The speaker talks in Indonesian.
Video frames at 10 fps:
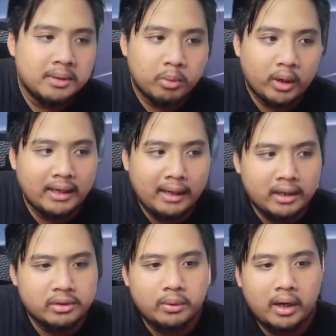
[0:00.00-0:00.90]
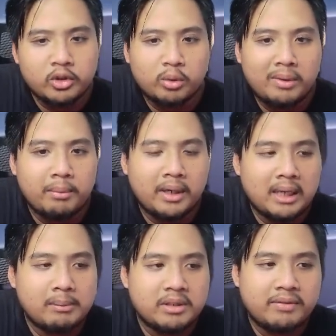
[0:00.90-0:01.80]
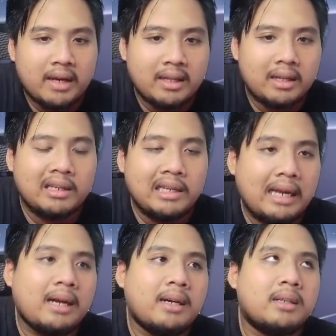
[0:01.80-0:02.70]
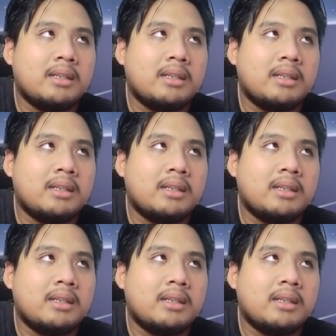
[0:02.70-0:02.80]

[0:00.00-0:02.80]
mungkin next gue akan coba bikin MC Fire yang uh,